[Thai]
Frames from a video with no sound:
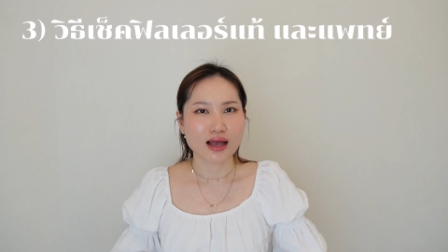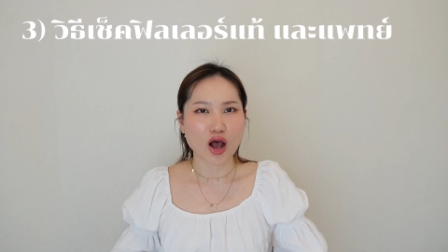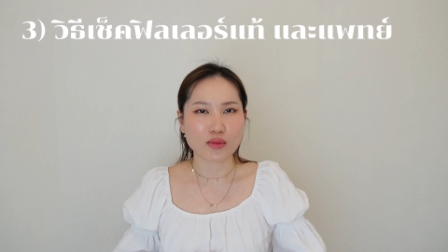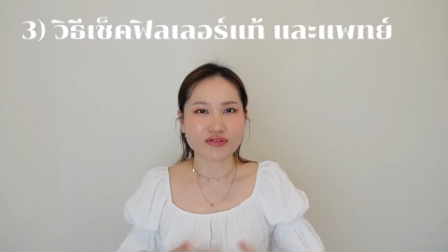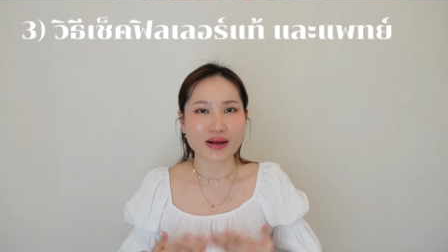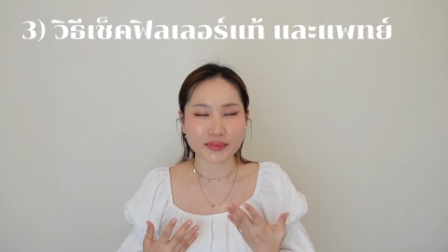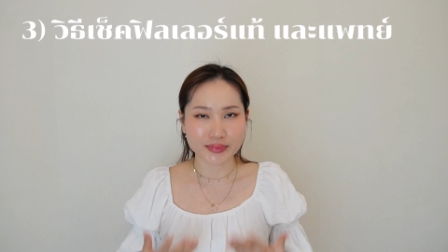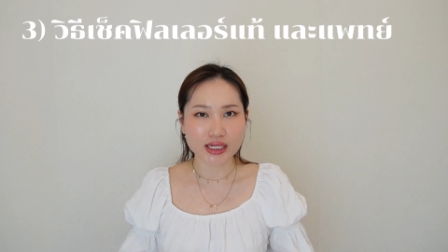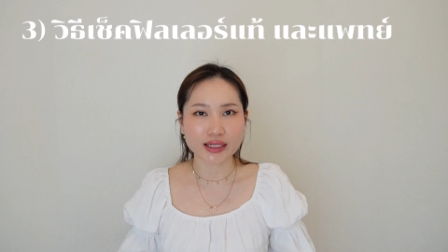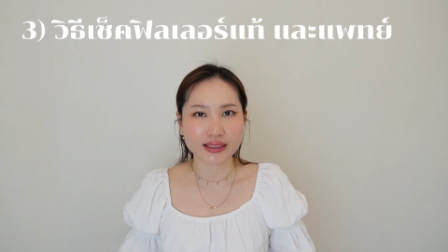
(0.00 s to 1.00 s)
เอามาฝาก
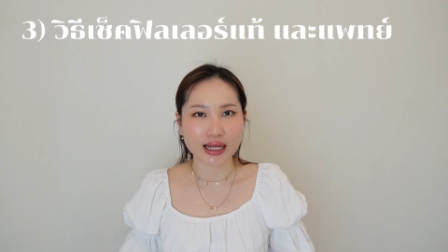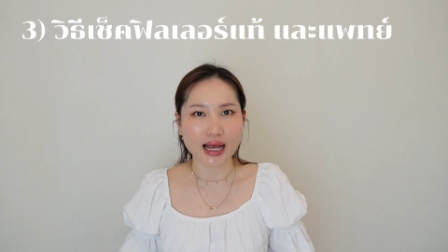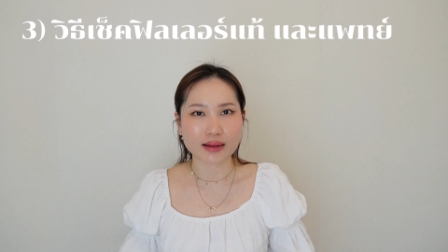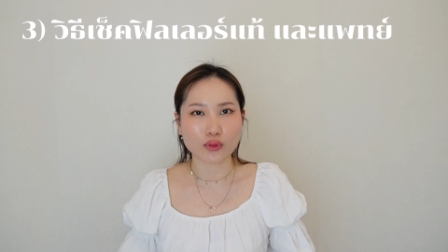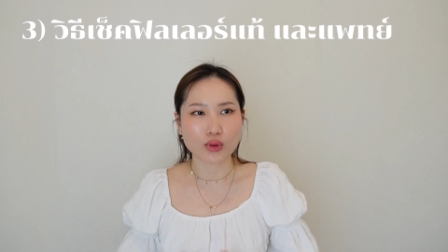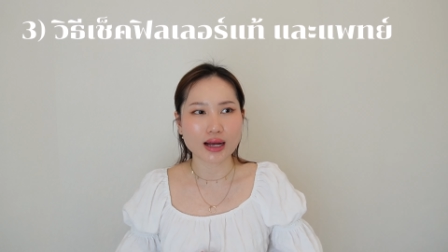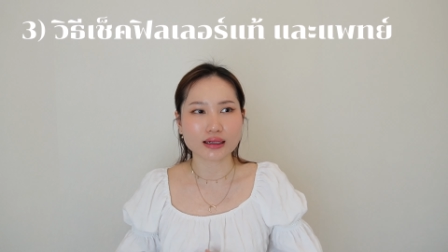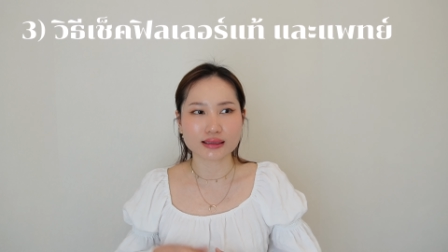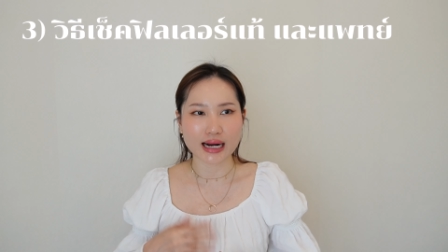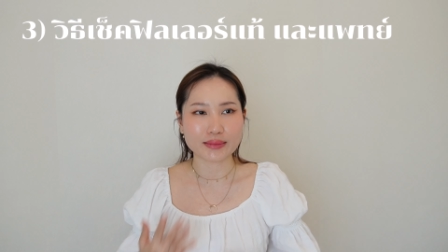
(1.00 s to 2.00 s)
เพื่อนๆนะคะเพราะว่า
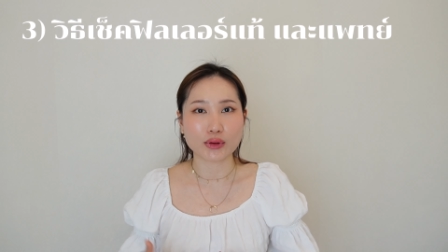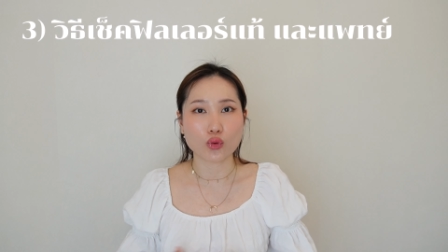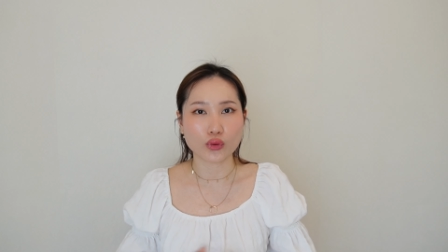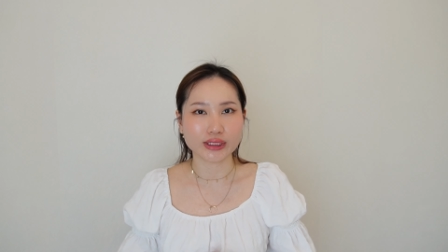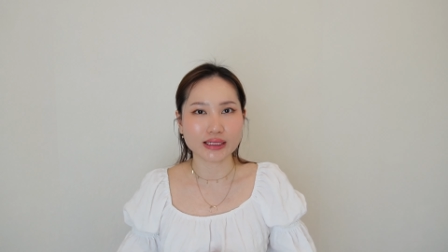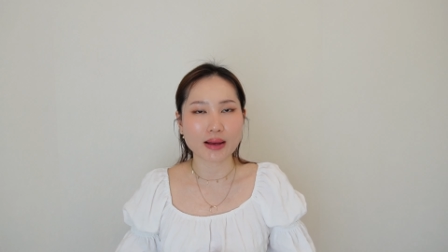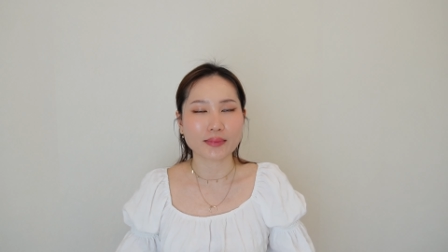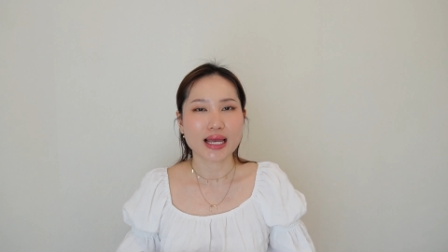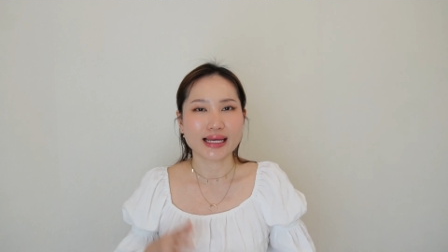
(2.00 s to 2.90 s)
ใครบางคนที่แบบ